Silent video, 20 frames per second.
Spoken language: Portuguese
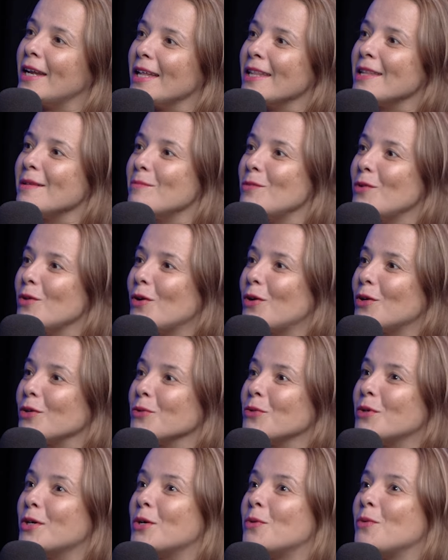nada melhor
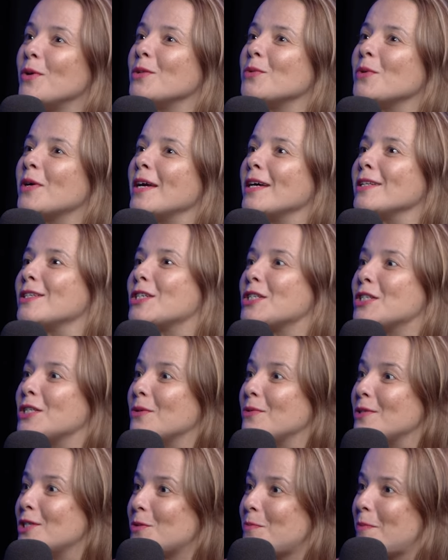do que quando aquelas
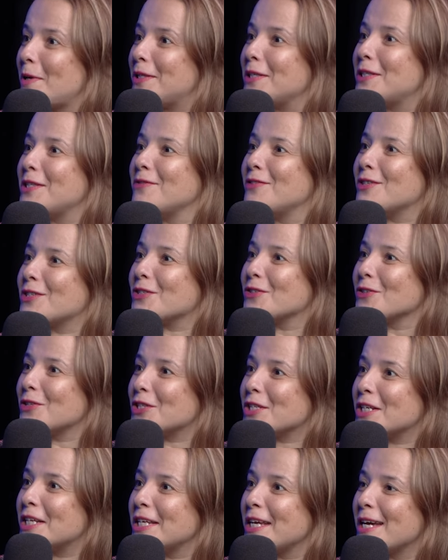são as expectativas que
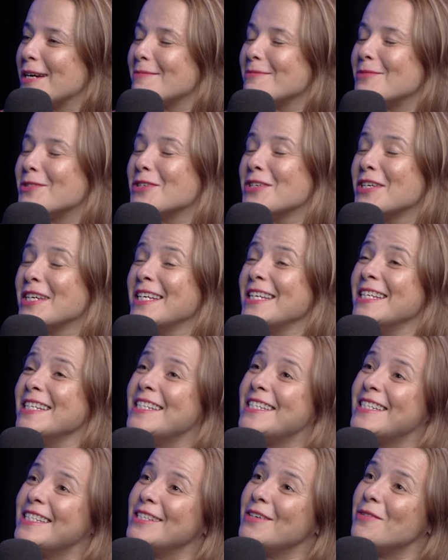nós criamos
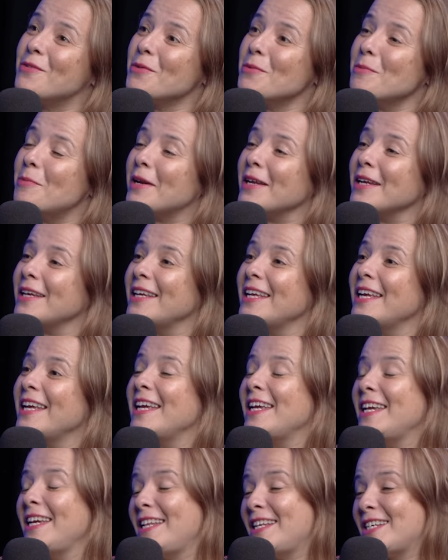se cumprem,
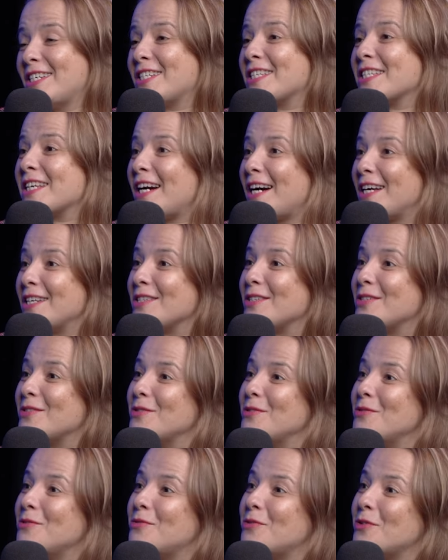e neste
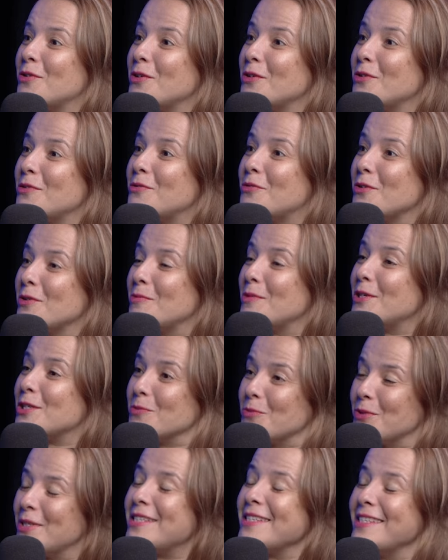caso foi, foi
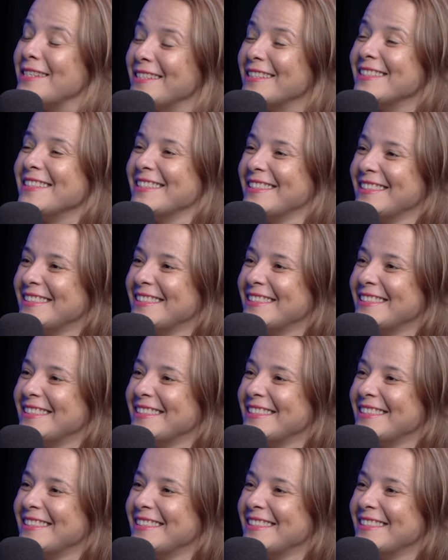mesmo assim.